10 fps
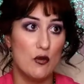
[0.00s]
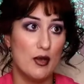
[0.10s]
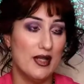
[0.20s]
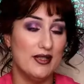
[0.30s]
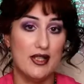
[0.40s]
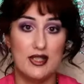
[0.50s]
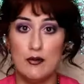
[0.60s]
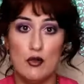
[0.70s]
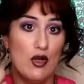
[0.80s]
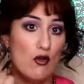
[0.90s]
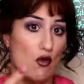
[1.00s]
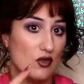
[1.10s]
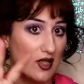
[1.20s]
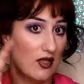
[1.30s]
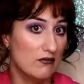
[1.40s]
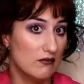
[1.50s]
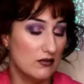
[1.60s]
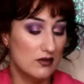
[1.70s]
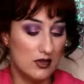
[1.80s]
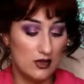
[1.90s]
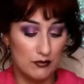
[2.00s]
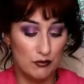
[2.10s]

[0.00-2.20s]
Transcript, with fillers: prendere tipo una cosa Mm,